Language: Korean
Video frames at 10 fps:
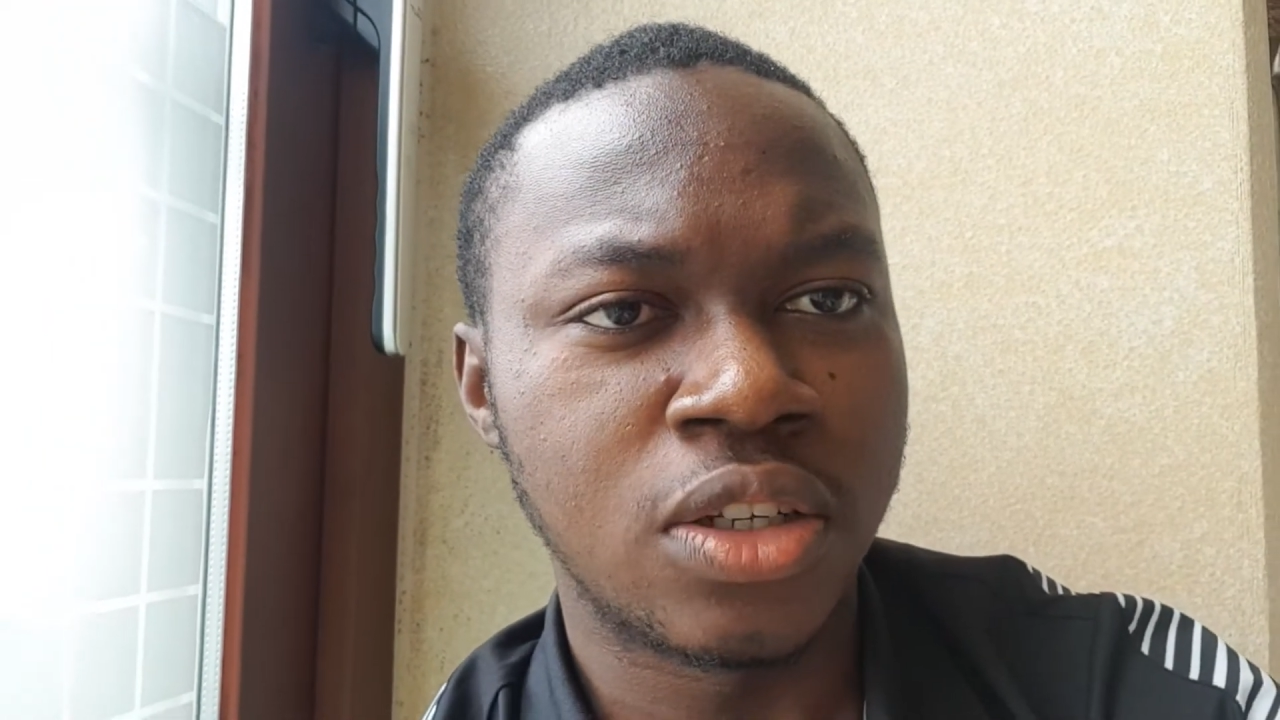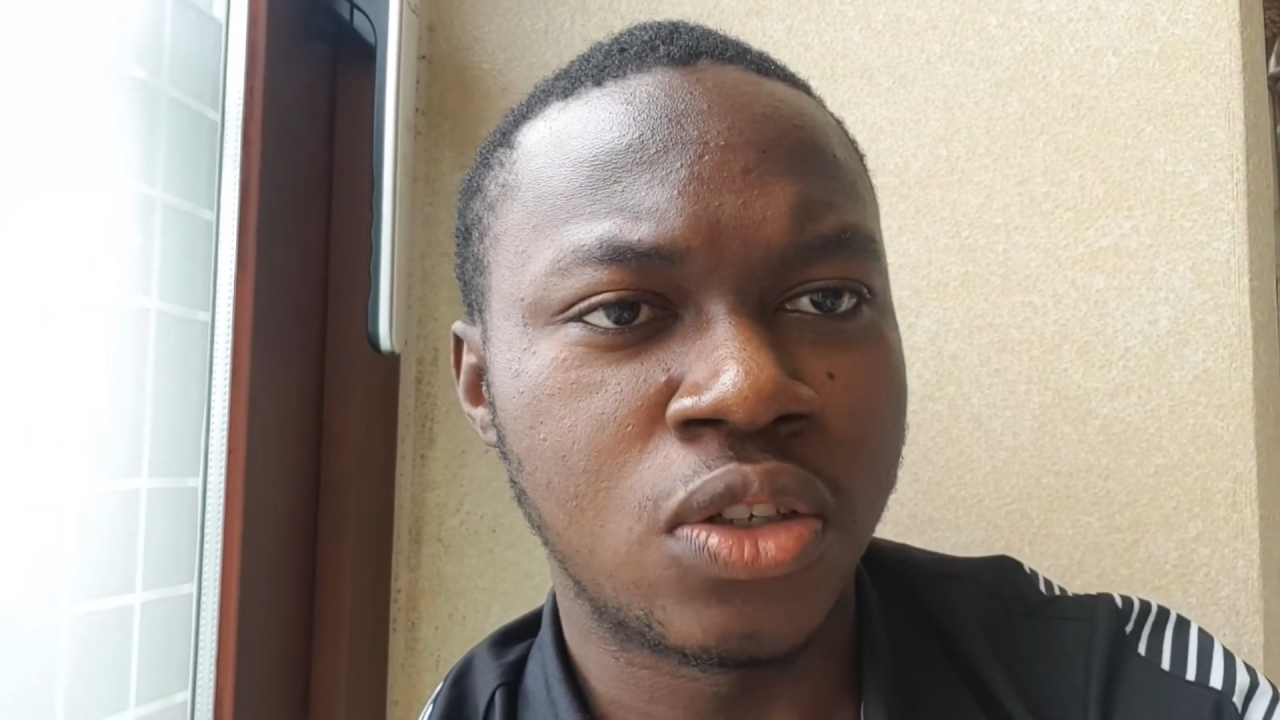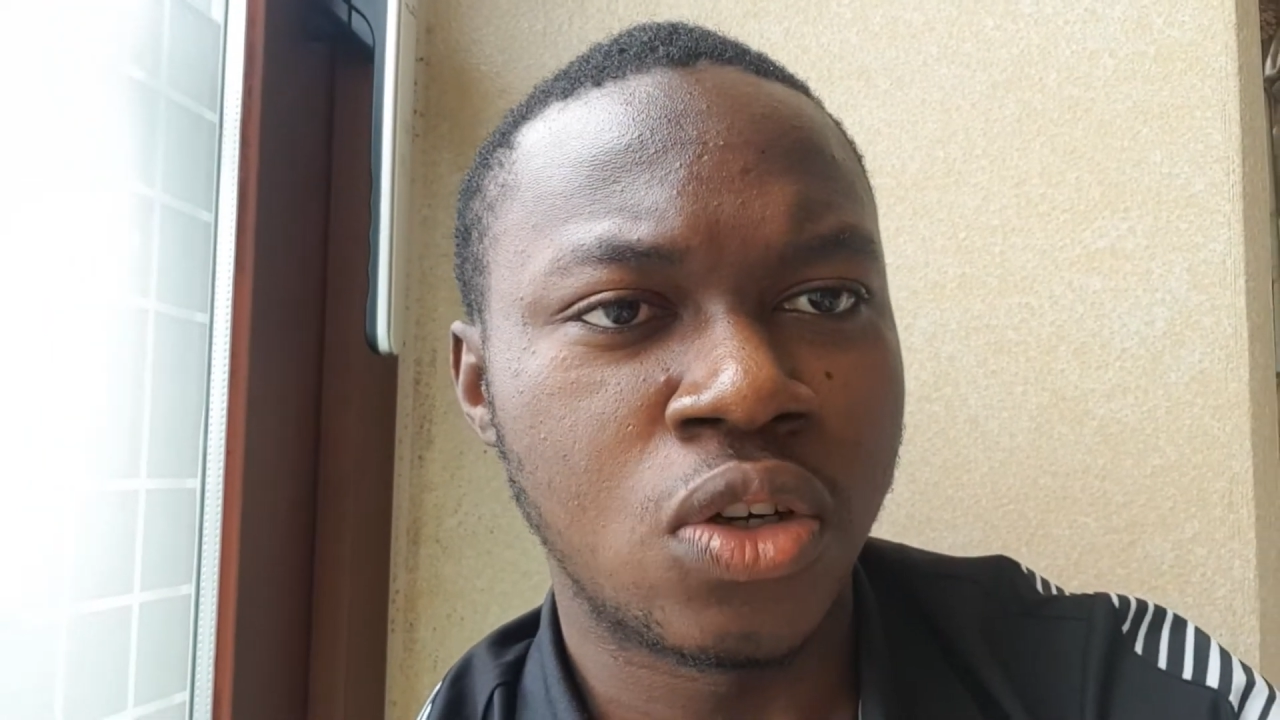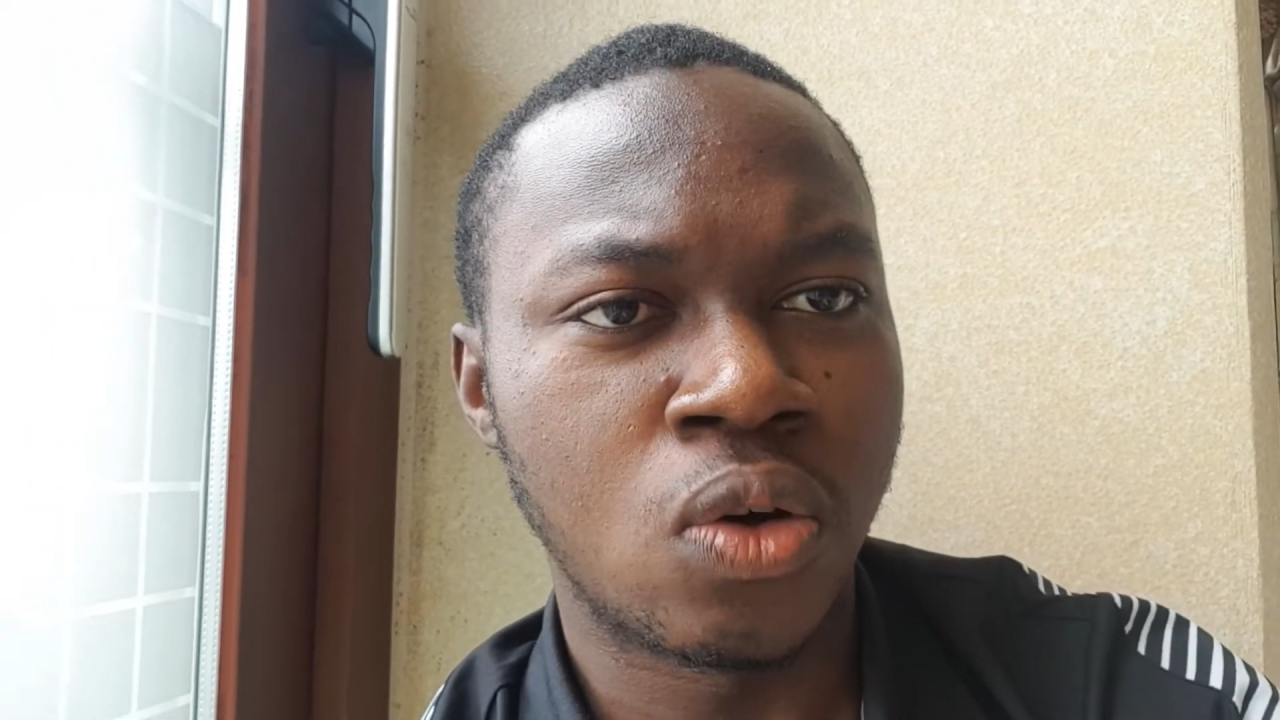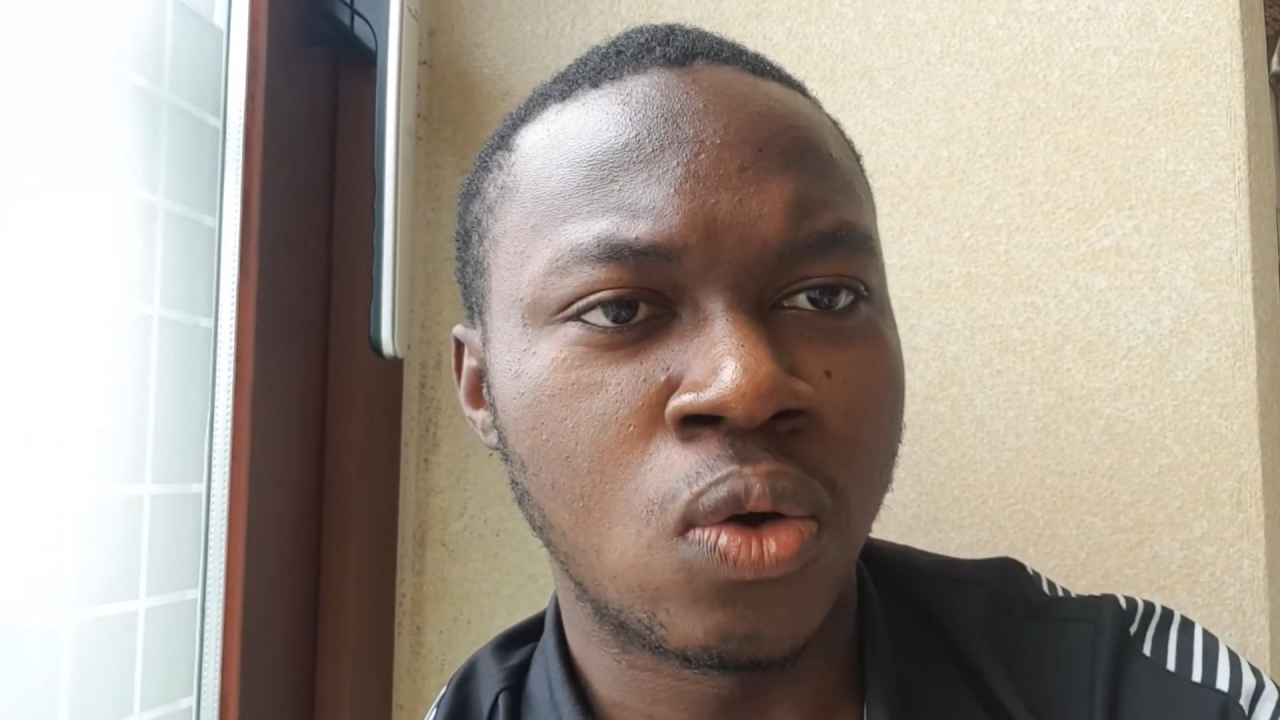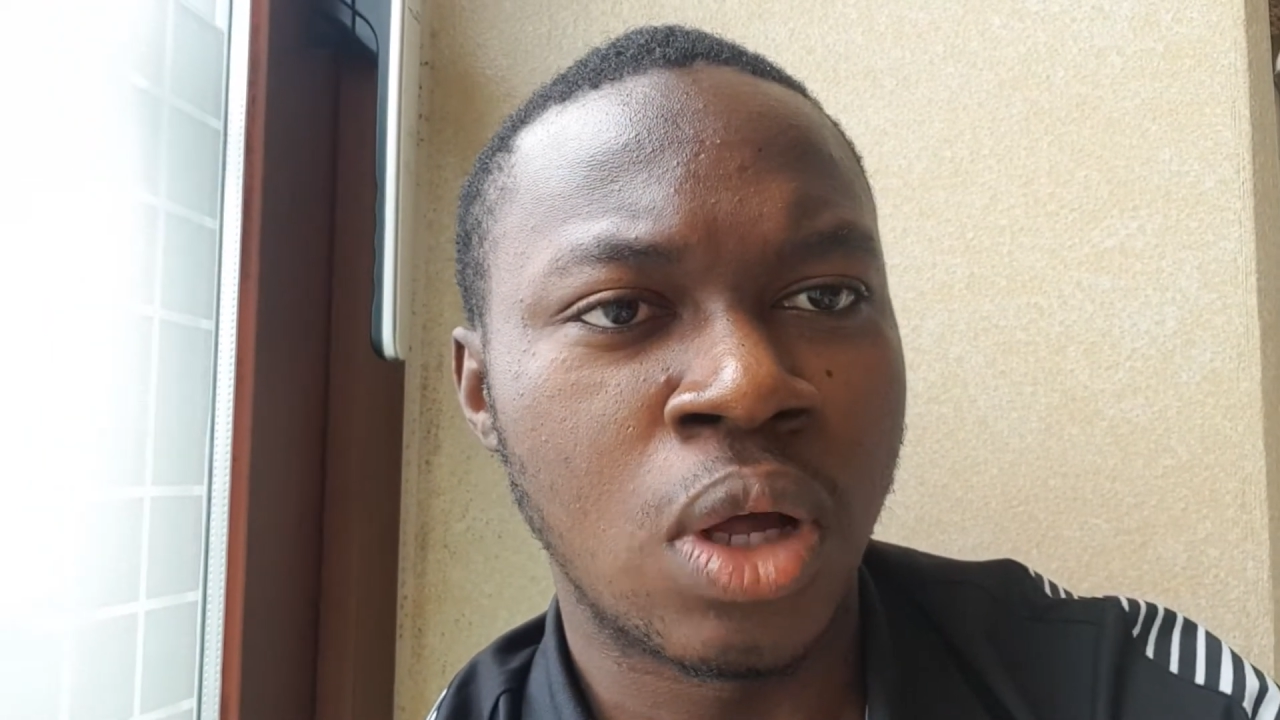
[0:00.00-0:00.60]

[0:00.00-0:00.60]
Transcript: 저